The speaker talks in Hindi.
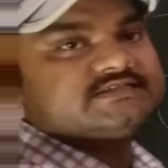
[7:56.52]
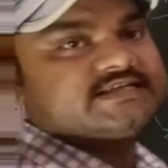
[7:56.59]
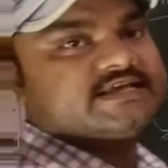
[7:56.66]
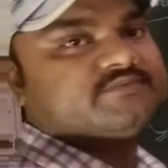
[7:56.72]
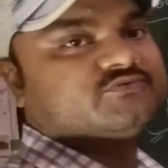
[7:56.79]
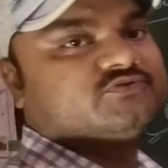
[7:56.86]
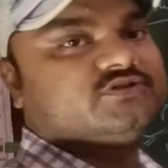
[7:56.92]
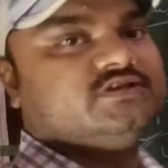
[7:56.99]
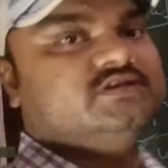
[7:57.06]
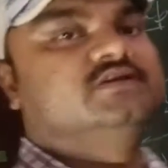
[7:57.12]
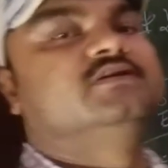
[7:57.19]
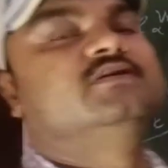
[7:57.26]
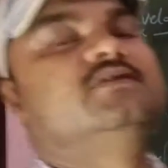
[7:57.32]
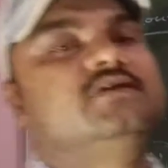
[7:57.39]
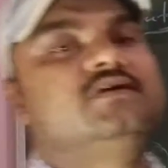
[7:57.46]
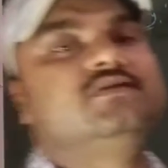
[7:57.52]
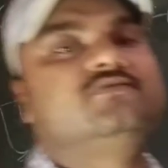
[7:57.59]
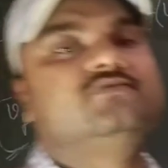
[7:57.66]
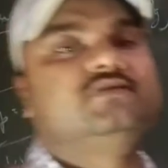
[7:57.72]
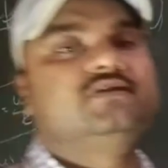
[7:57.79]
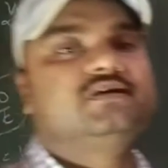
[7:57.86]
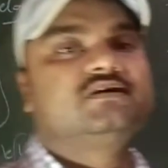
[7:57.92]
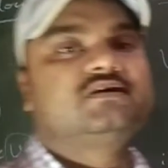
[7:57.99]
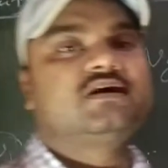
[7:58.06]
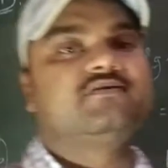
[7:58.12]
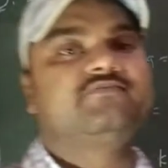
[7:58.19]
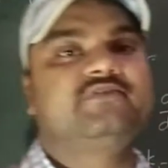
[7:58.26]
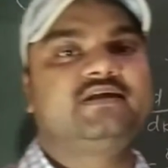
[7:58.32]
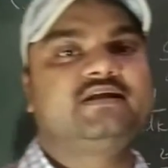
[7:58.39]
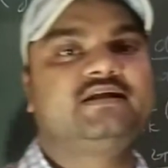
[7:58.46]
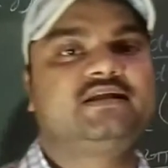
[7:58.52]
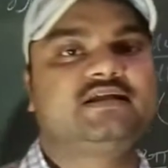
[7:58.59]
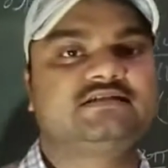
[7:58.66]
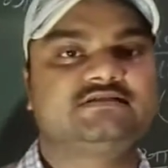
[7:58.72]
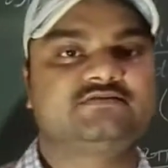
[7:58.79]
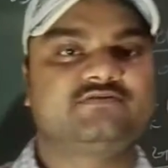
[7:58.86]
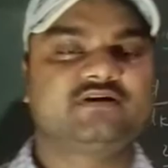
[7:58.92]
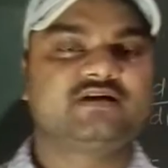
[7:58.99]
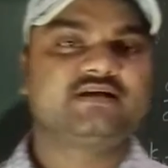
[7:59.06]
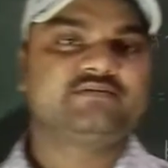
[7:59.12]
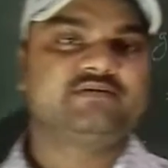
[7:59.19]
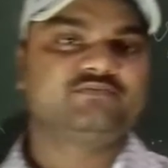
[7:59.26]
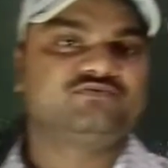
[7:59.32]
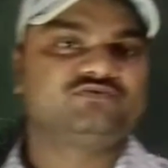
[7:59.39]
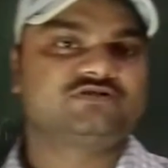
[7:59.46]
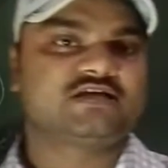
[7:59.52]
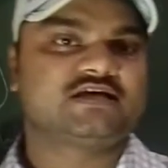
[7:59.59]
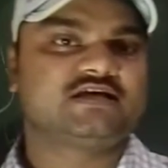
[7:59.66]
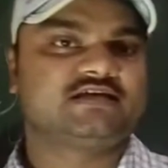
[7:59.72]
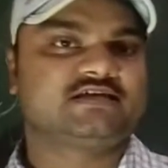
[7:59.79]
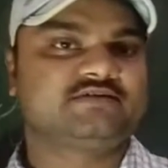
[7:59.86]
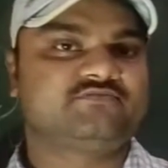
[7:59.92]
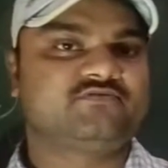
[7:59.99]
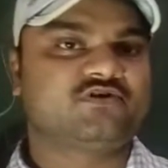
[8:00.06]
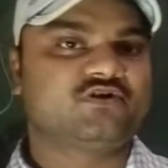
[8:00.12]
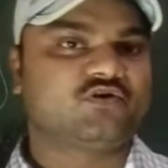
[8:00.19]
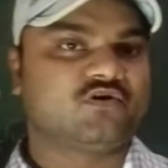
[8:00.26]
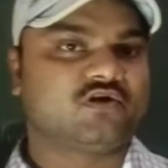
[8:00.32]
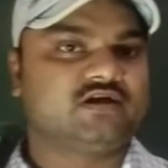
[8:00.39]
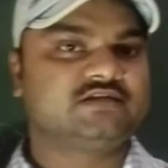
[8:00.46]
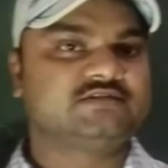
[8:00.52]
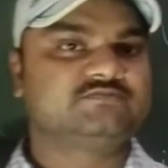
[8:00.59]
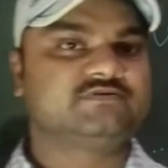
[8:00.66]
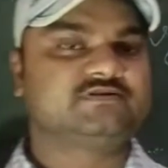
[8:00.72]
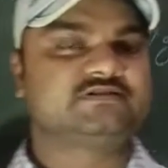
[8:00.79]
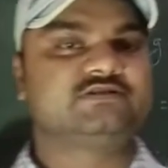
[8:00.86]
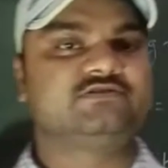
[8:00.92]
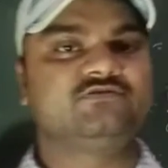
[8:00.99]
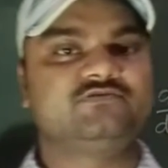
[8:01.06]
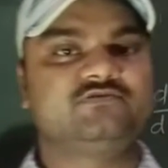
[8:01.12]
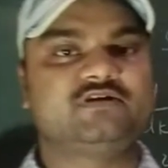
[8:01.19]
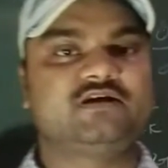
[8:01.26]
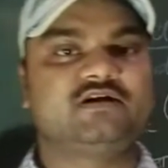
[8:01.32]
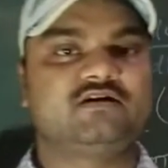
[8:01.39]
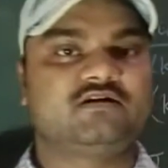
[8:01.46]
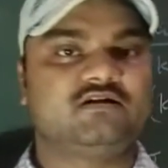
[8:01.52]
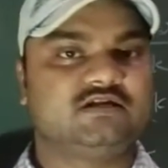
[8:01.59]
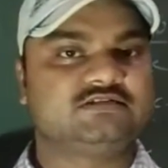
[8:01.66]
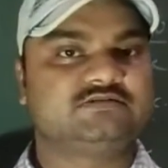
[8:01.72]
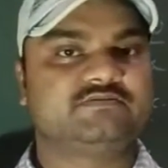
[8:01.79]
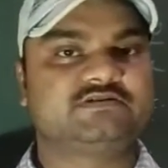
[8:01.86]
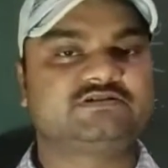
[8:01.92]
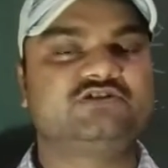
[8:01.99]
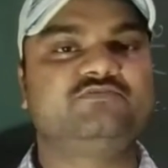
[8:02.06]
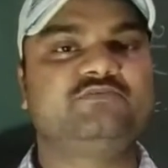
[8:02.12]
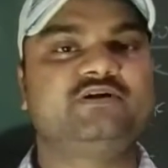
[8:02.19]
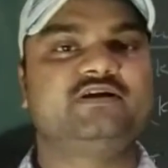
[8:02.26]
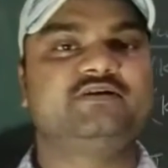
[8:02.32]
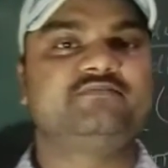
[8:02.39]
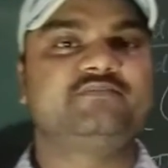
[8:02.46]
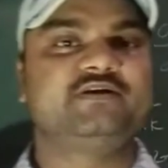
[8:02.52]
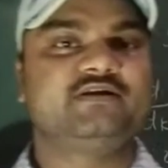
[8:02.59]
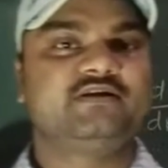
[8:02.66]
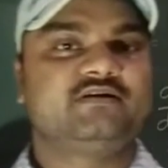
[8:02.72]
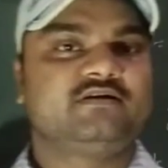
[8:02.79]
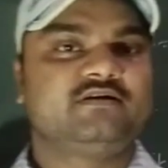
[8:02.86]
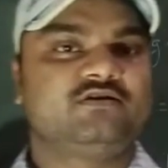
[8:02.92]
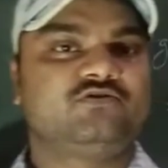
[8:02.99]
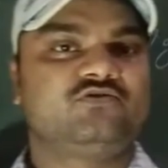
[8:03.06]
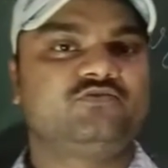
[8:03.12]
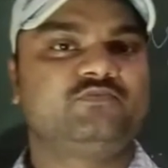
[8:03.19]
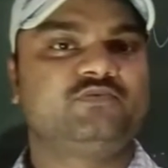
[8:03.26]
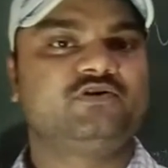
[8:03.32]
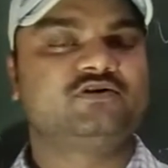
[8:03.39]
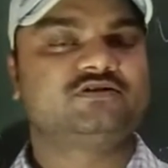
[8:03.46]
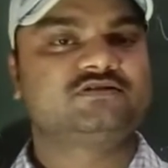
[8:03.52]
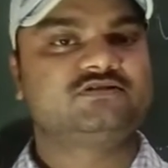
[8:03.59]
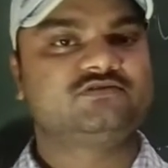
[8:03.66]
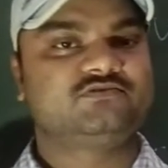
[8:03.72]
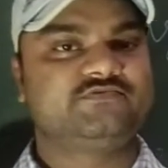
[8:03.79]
सेम होती है तो ये काफ़ी इंट्रेंस वगैरह में पूछता है कि फॉर नॉन डिस्पर्सिव या डिस्पर्सिव मीडियम में ग्रुप वेलोसिटी और